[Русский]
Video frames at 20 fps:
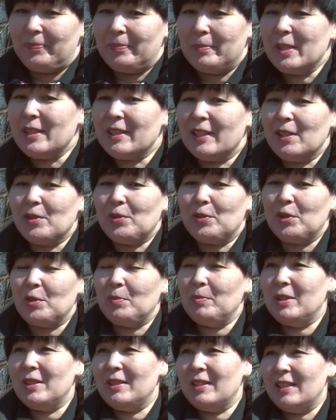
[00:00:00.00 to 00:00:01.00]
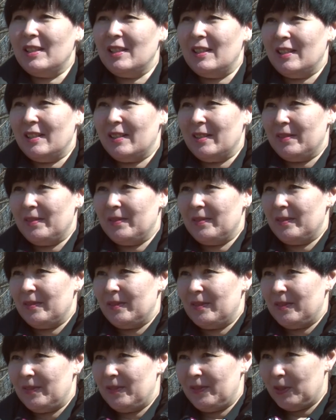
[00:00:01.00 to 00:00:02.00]
Мы сразу разместили
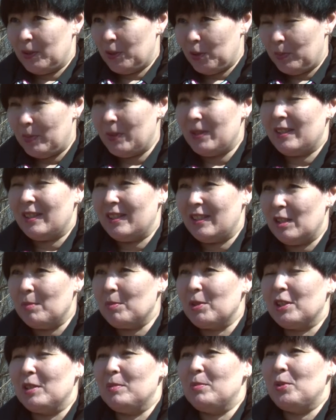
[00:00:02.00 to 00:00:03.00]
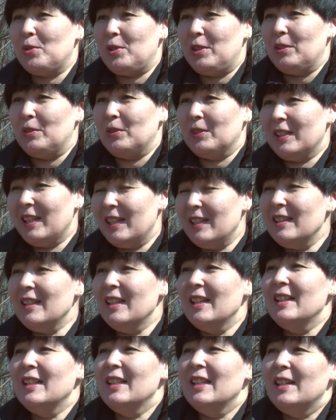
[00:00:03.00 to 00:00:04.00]
в группе «Искитимский музей онлайн»
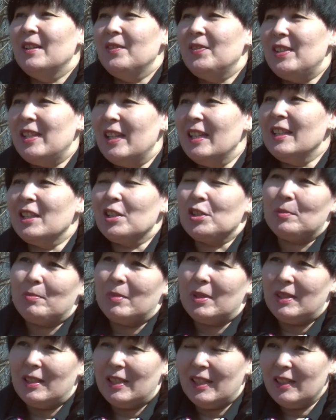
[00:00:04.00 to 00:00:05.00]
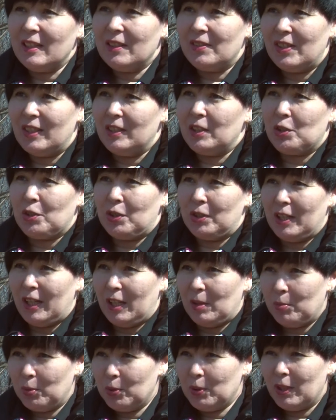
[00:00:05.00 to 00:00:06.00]
все наши материалы, все наши
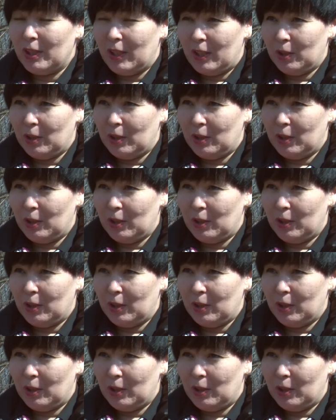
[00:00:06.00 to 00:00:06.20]
наработки,